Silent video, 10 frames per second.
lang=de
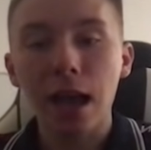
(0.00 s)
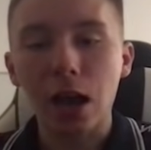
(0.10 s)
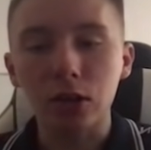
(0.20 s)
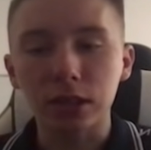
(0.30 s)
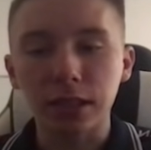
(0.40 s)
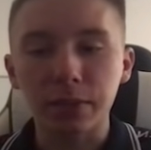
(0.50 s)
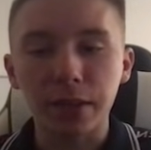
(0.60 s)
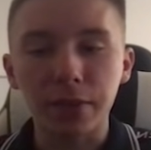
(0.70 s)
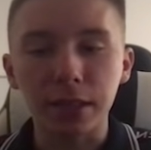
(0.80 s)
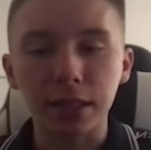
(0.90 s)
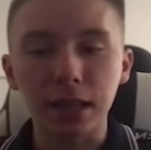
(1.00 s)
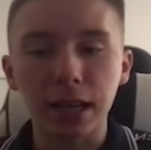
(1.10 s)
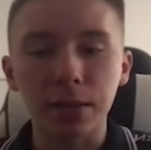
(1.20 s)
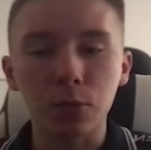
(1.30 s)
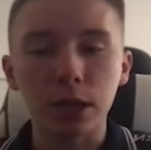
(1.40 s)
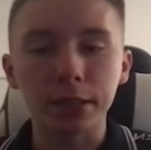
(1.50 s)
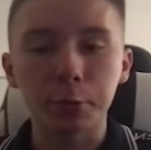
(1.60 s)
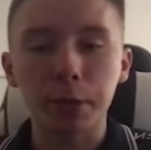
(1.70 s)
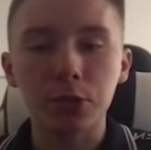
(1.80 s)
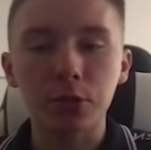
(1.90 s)
Außerdem waren wir hier in einem
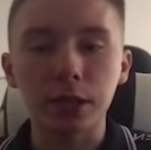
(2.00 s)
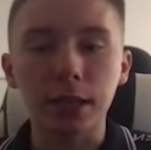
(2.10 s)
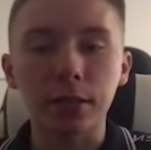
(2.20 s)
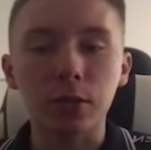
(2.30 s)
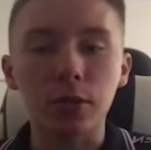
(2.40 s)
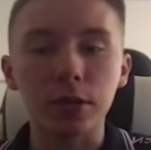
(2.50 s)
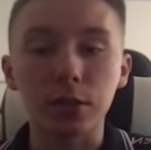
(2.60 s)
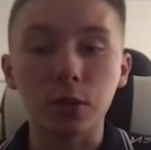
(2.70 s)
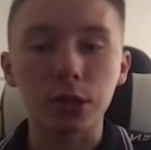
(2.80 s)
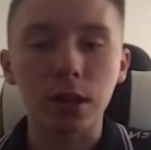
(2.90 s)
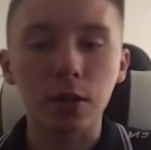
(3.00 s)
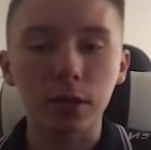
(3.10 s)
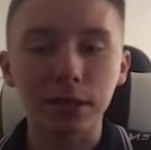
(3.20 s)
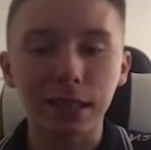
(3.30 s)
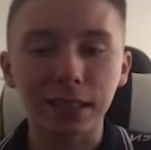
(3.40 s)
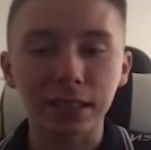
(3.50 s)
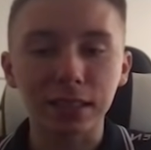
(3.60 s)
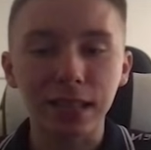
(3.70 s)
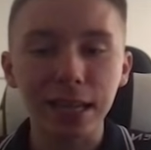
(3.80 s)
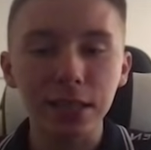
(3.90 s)
Rising Wedge und hier hatte ich euch ja auch gesagt,
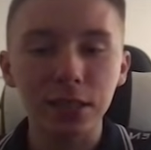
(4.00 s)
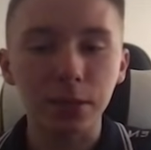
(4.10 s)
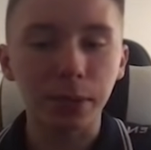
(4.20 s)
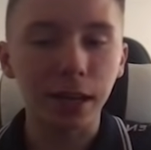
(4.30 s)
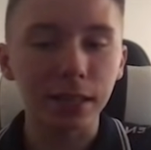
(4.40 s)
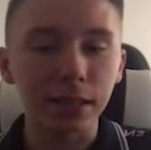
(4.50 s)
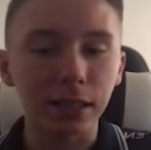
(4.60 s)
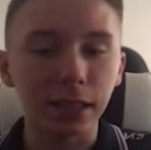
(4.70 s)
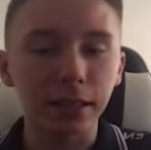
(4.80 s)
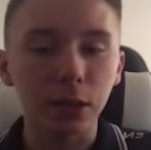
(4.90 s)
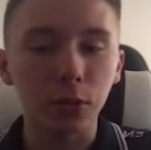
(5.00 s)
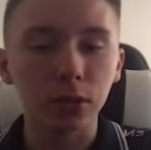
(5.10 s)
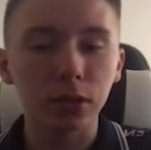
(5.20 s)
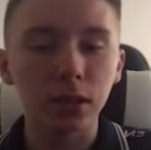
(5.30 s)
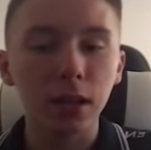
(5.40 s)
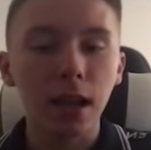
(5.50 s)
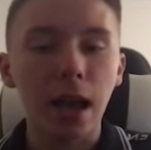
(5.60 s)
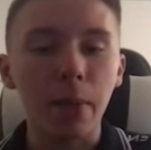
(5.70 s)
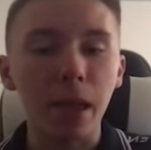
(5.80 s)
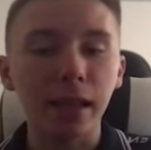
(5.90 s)
das technische Preisziel liegt hier unten
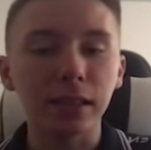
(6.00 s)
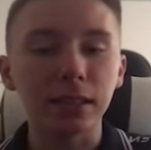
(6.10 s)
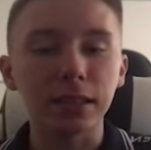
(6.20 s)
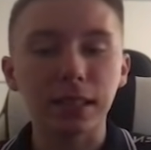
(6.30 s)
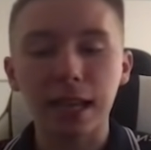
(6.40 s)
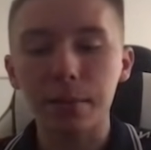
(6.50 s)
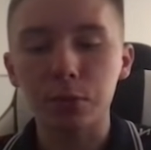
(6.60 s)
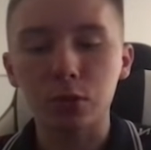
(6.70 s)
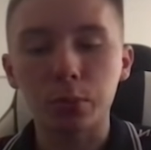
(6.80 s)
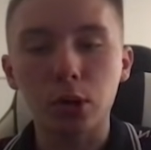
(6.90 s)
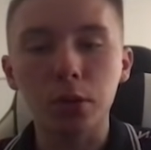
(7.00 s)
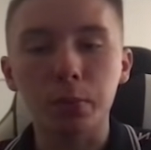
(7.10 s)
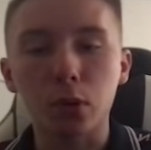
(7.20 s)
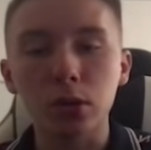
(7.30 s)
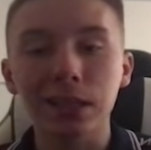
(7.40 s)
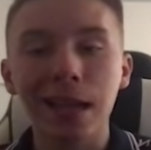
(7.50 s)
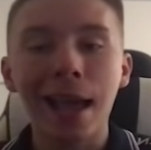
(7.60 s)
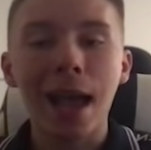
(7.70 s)
am Ende dieser gelben Support Supportbox.